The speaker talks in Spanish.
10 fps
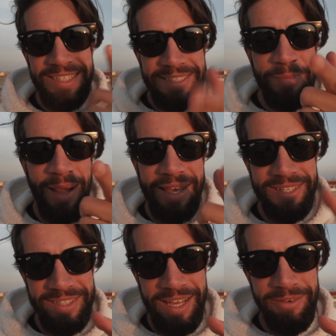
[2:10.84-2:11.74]
esas
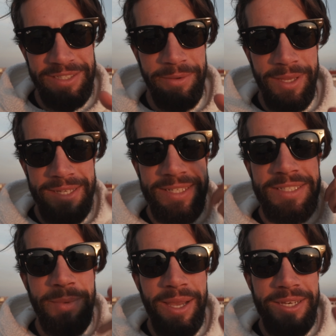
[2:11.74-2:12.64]
imágenes que acabáis de ver,
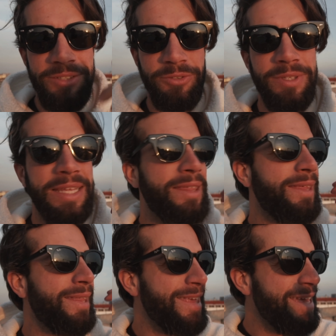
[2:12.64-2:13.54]
esas imágenes son de
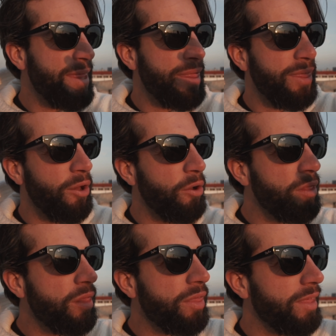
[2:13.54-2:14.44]
hace 10,
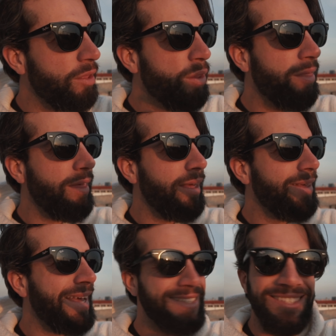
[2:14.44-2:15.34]
11, 12,
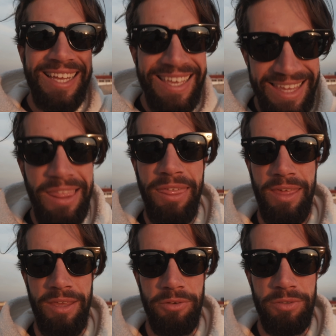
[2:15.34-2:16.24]
hasta
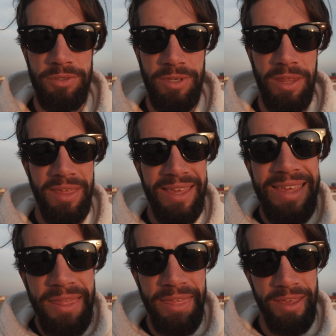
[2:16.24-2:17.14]
15 años. Hace
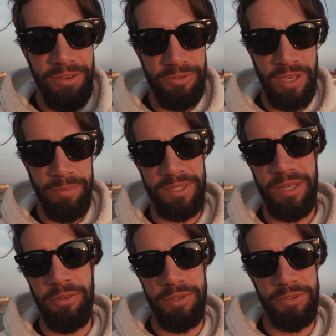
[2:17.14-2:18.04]
15 años que ha
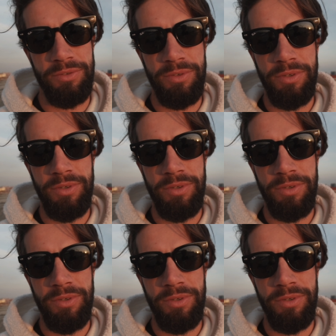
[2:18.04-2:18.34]
pasado eso.